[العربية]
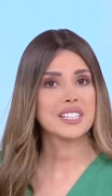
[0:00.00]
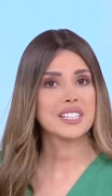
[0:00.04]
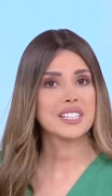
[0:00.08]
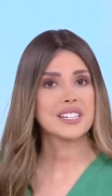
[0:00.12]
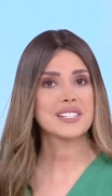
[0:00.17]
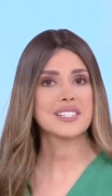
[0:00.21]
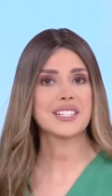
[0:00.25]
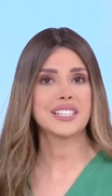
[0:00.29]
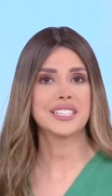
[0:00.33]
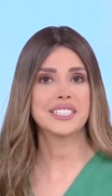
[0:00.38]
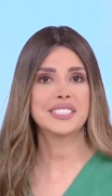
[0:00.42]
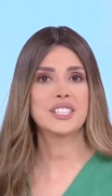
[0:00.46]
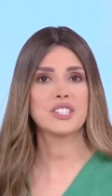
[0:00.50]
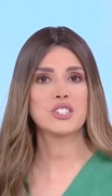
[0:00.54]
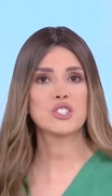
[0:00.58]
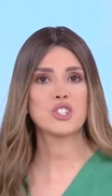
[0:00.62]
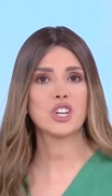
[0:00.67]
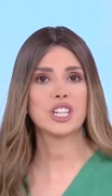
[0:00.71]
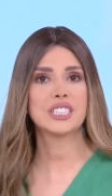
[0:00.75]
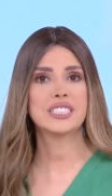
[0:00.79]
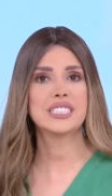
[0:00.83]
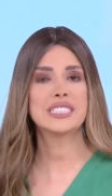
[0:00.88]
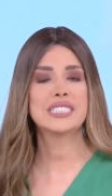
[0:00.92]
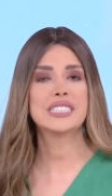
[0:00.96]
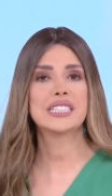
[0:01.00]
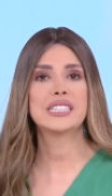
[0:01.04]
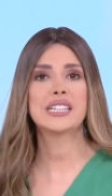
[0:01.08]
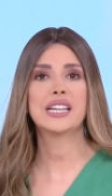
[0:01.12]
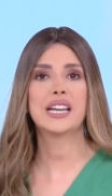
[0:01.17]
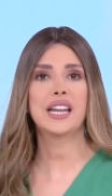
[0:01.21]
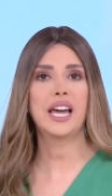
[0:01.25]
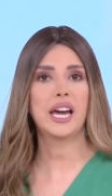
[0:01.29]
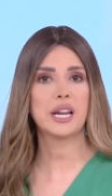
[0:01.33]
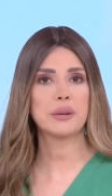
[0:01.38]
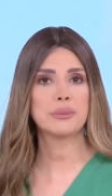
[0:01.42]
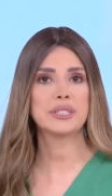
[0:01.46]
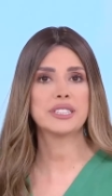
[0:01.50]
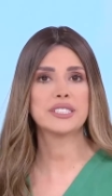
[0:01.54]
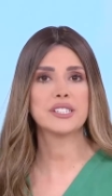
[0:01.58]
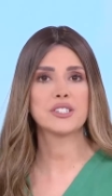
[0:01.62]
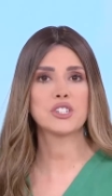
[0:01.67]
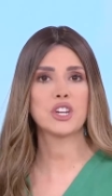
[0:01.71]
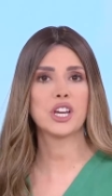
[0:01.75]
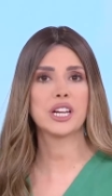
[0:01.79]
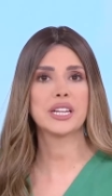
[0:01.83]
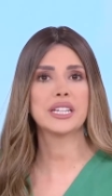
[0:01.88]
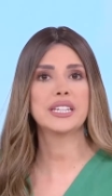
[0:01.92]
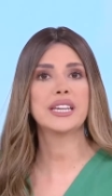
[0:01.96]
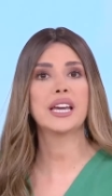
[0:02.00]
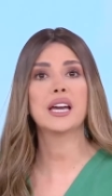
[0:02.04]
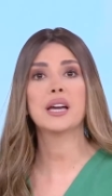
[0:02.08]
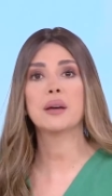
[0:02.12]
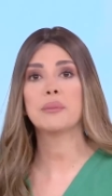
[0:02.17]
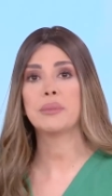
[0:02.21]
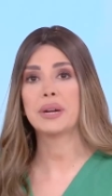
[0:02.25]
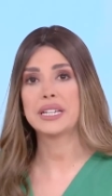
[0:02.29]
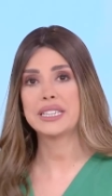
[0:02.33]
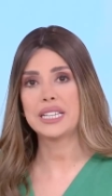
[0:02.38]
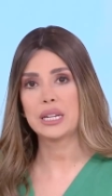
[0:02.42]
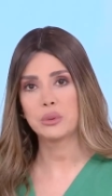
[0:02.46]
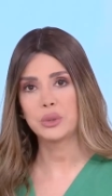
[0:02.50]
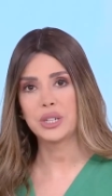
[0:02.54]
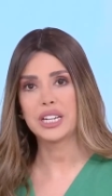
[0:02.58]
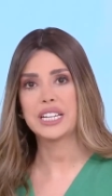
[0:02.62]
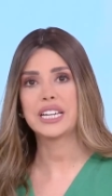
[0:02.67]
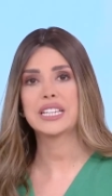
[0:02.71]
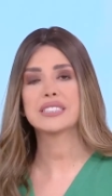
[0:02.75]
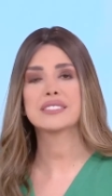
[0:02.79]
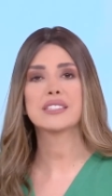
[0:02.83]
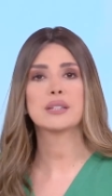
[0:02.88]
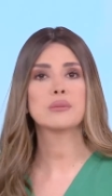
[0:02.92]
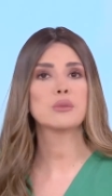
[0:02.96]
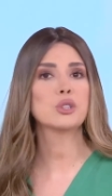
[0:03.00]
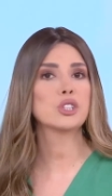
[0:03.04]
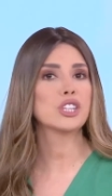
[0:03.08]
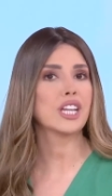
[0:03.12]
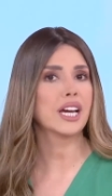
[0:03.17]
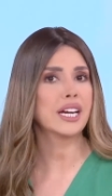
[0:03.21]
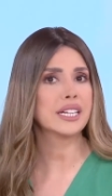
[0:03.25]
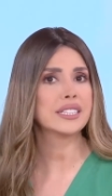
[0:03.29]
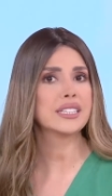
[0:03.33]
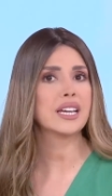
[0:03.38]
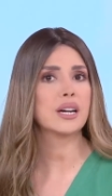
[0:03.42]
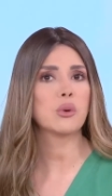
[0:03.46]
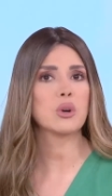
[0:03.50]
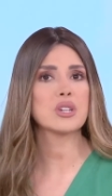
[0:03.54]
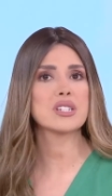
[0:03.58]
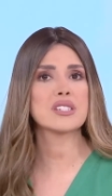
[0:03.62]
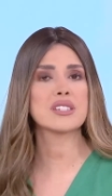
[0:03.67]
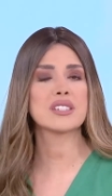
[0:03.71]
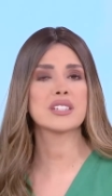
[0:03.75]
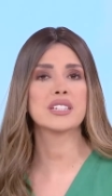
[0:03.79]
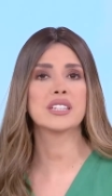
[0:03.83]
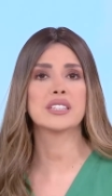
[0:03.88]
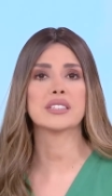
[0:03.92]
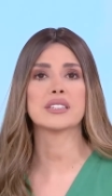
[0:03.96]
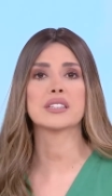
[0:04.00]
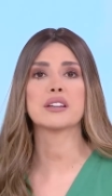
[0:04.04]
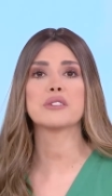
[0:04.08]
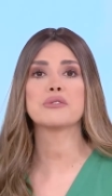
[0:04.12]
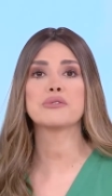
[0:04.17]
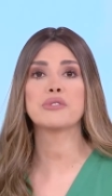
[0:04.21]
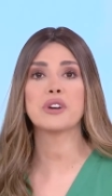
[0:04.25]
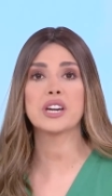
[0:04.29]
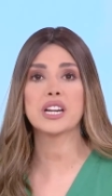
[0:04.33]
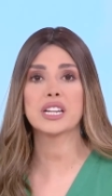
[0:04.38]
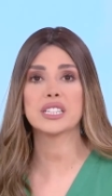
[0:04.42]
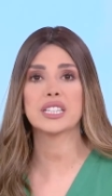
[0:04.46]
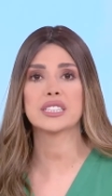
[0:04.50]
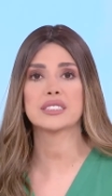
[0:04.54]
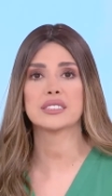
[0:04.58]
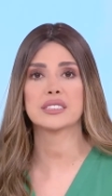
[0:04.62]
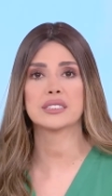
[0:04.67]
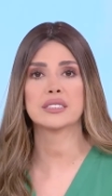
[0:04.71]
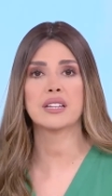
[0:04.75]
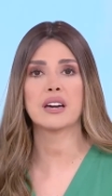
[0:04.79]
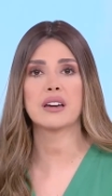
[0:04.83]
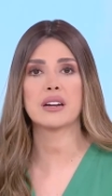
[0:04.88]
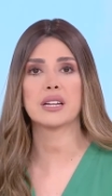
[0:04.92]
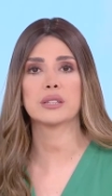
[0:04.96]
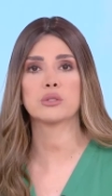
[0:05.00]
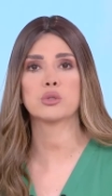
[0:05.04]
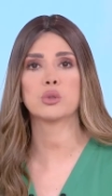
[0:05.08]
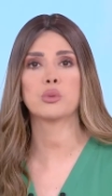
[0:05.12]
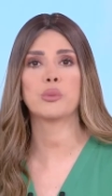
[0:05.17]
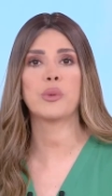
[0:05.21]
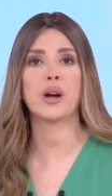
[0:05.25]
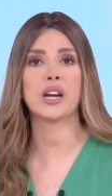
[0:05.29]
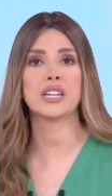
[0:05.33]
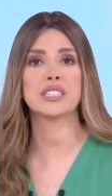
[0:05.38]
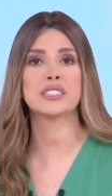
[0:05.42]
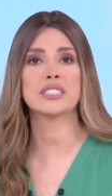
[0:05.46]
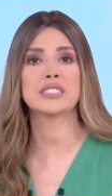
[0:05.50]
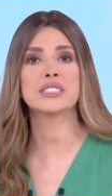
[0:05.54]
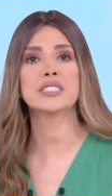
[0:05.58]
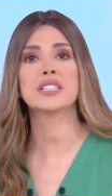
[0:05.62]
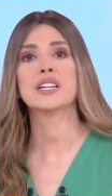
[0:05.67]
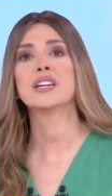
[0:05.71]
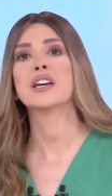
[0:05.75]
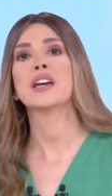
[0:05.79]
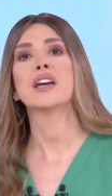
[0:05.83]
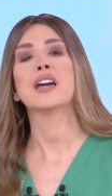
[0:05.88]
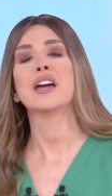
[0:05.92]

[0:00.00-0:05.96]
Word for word: في تصعيد جديد للحرب التجارية بين الولايات المتحدة والصين فرضت إدارة بايدن